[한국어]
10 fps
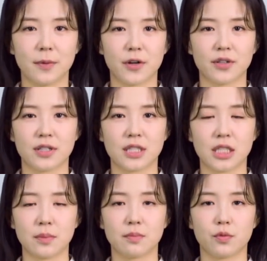흡연은
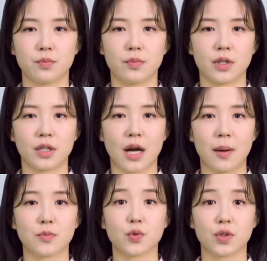침 분비를
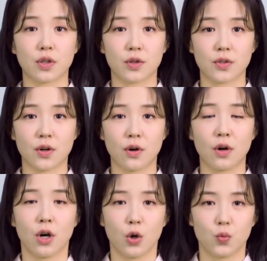
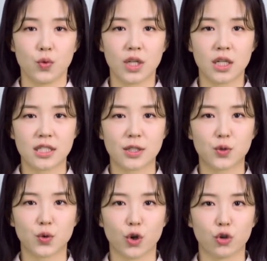감소시켜서
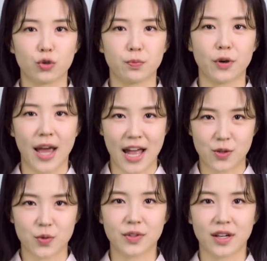위식도 역류병에
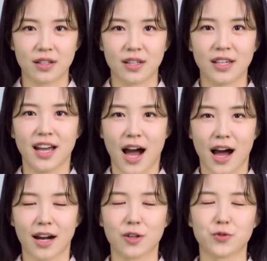안 좋다니
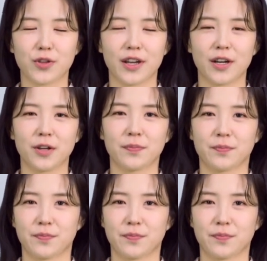알아두세요.